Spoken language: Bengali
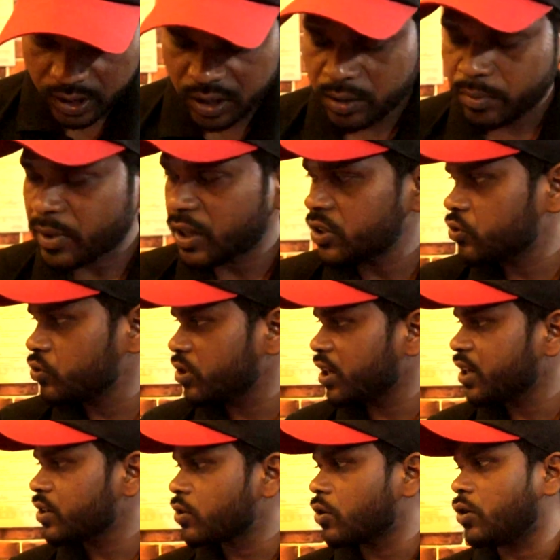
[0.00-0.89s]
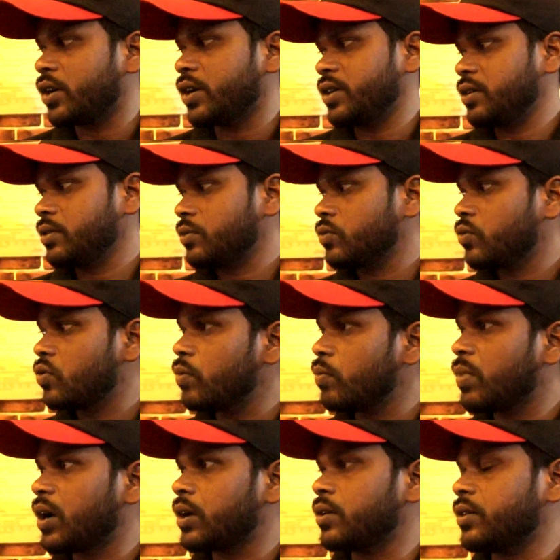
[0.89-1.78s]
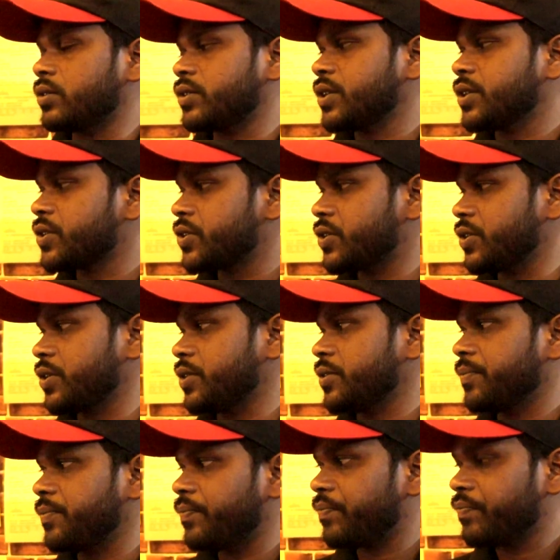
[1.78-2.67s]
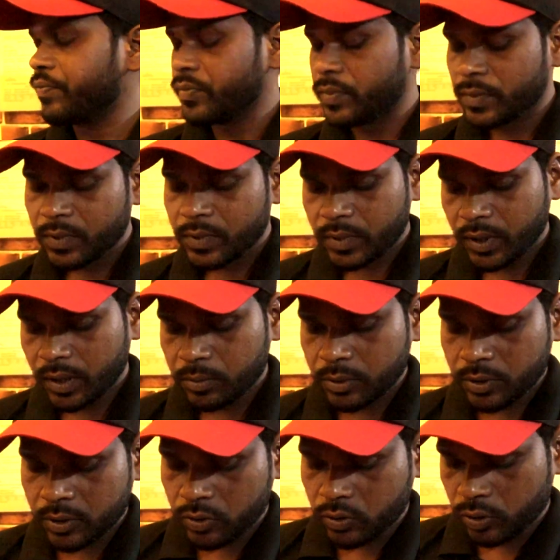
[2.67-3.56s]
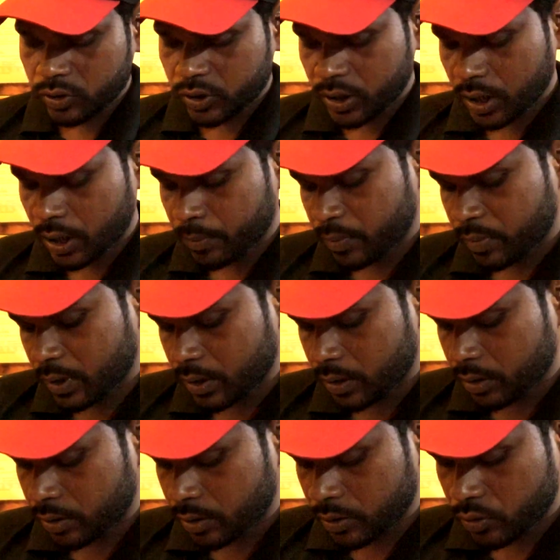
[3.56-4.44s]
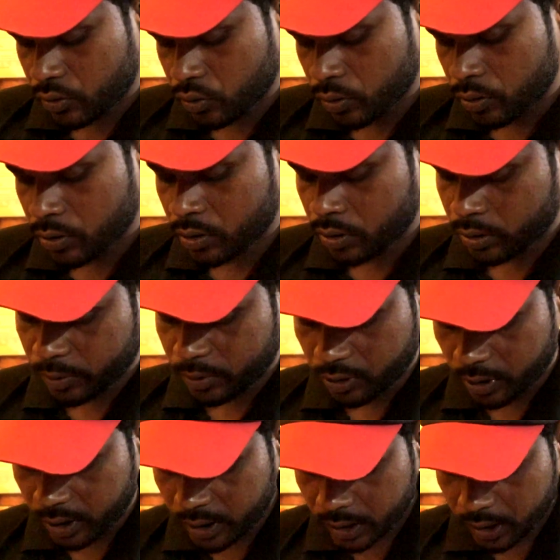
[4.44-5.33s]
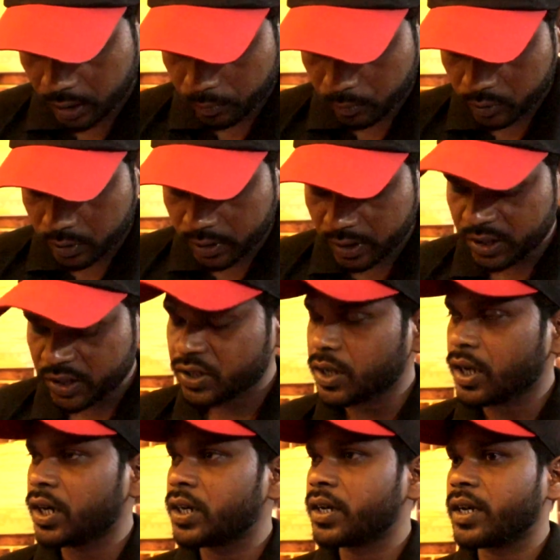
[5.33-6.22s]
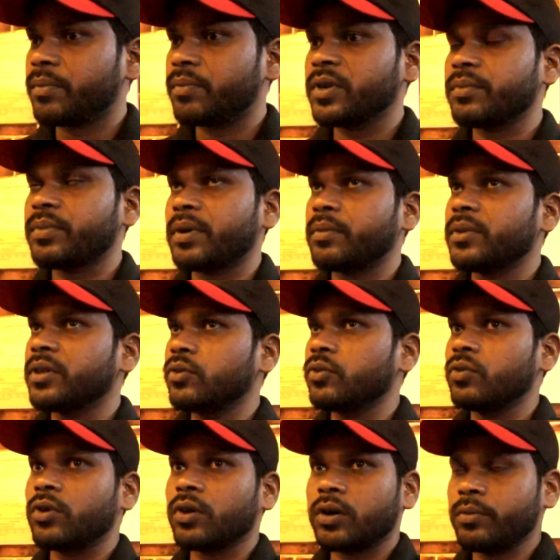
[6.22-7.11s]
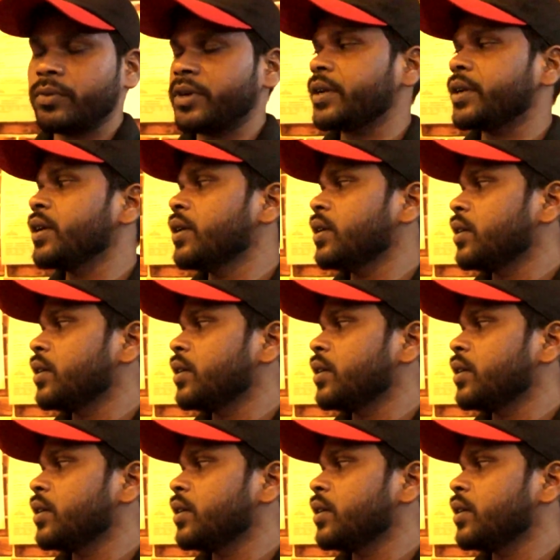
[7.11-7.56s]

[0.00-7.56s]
ইডলি মাঞ্চুরিয়ানটা হয় খুব ভালো তার মধ্যে ধোসা আপনার ষোলো রকমের হয় তার মধ্যে ডিসার্ট আপনি পাবেন দু রকমের